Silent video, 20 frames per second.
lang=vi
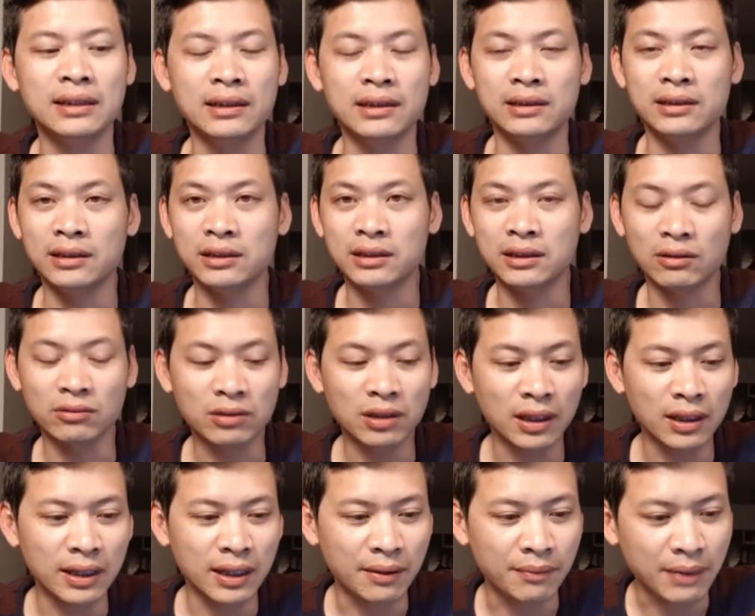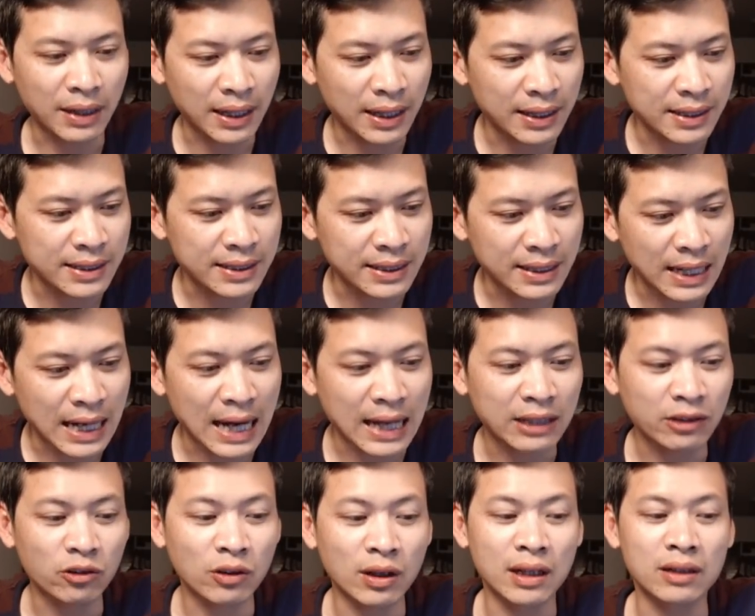nhưng trong thời điểm này sự
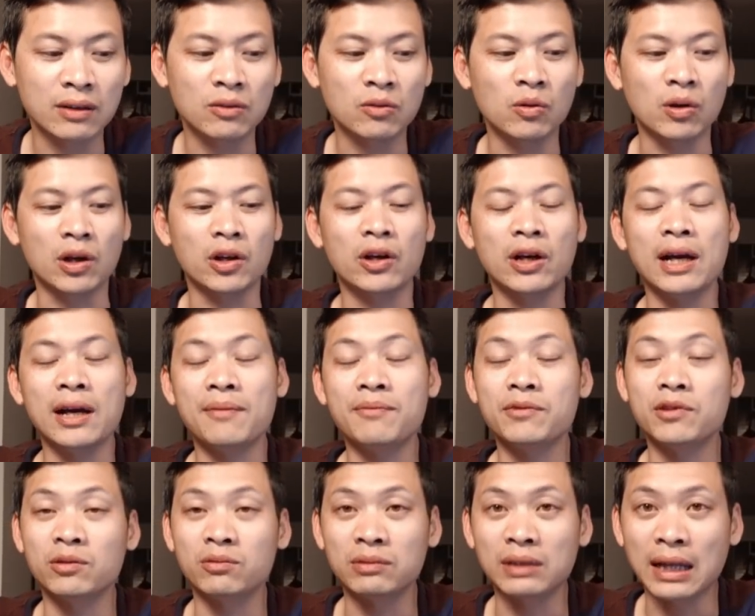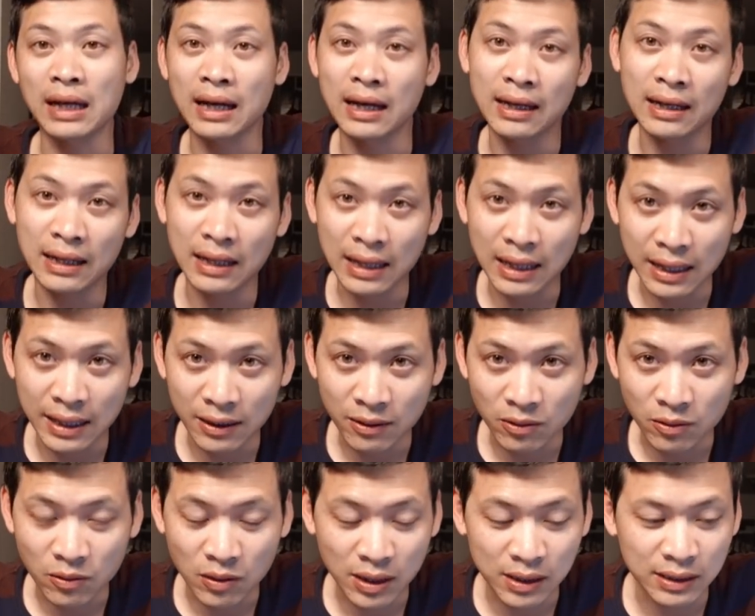an toàn của con em chúng ta là
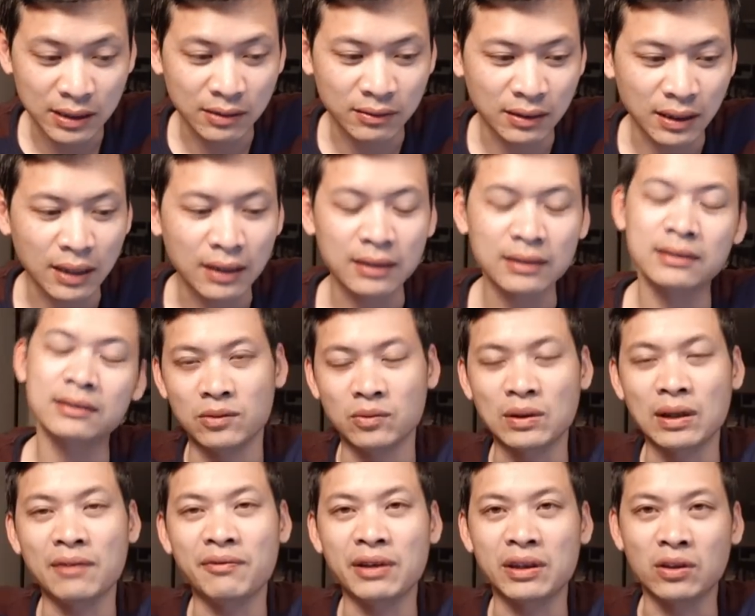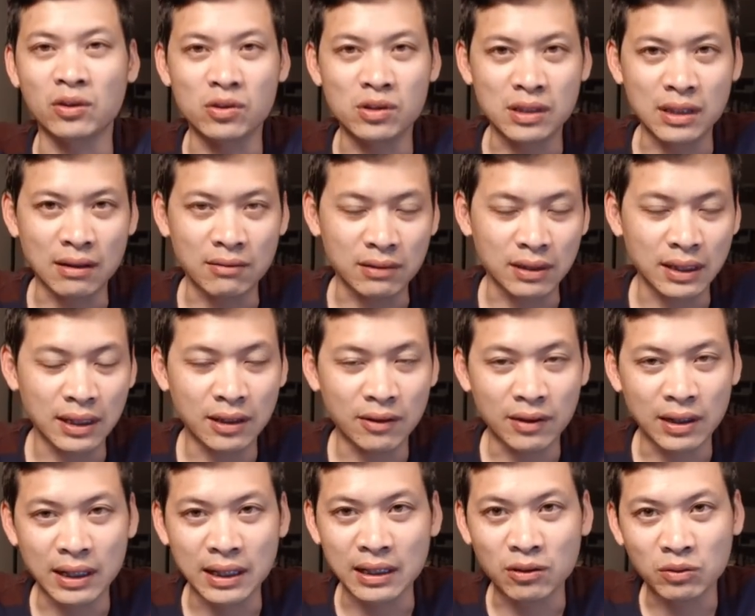điều quan trọng nhất chúng ta phải tôn trọng cái điều
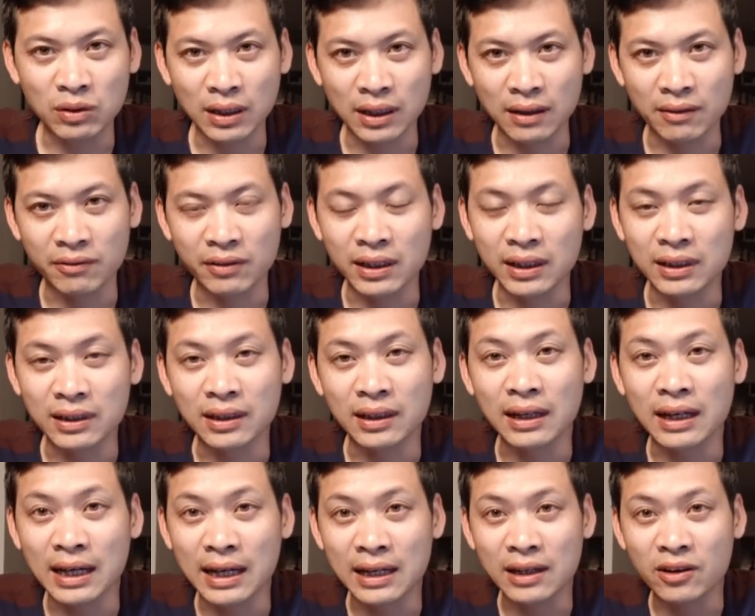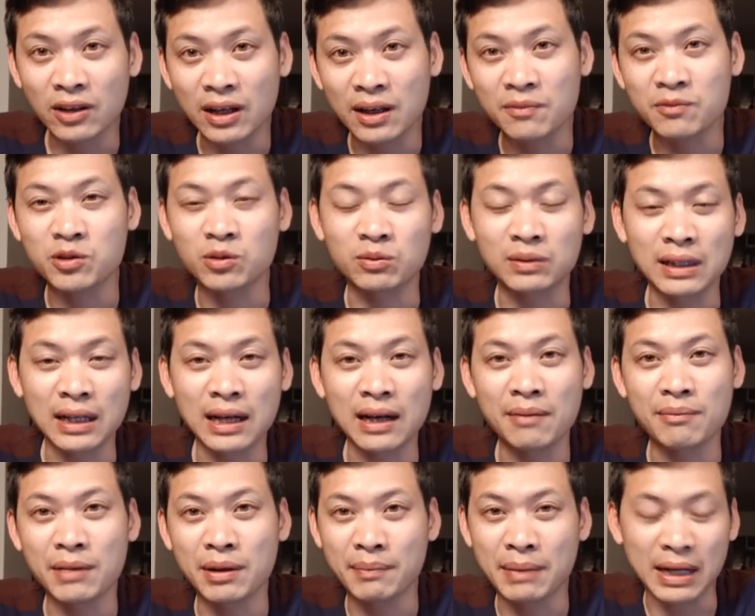này không thể vì tương lai con em chúng
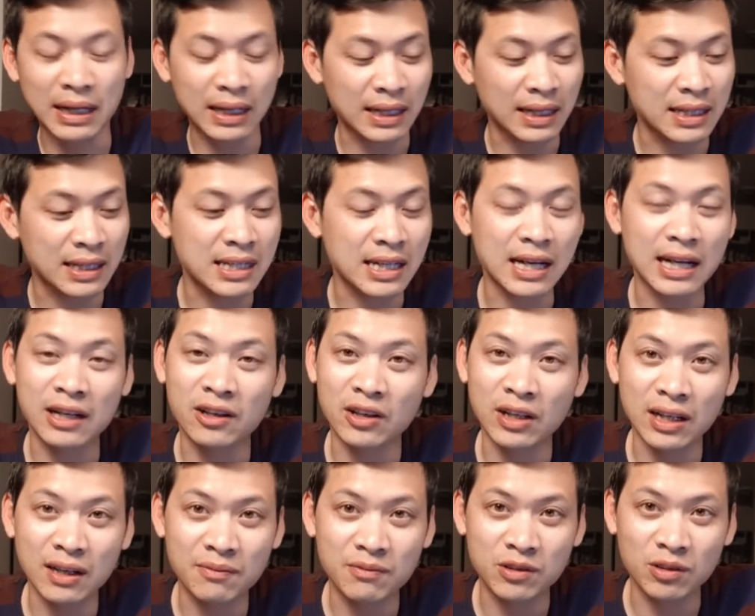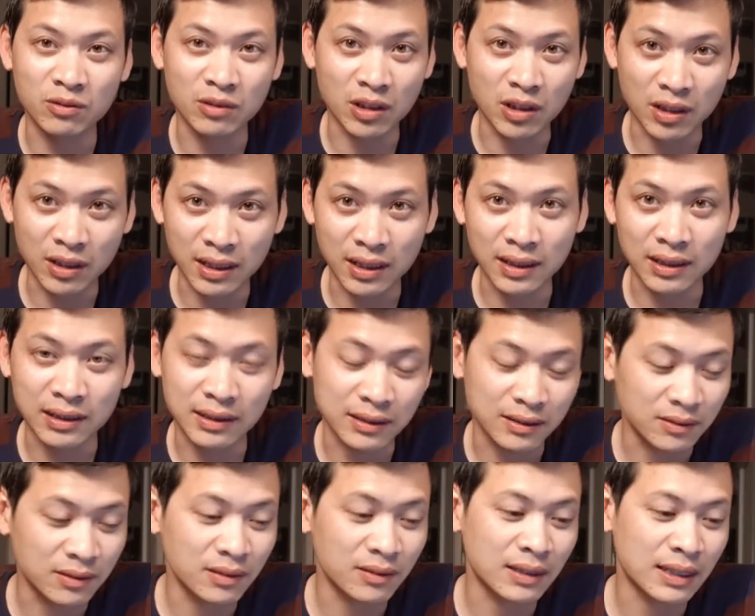ta mà mặc kệ cha con em chúng nó được
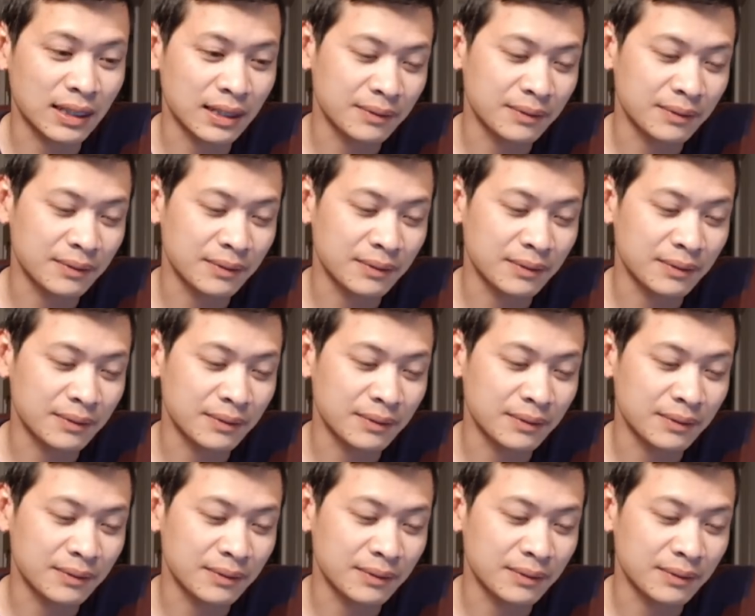đúng không ạ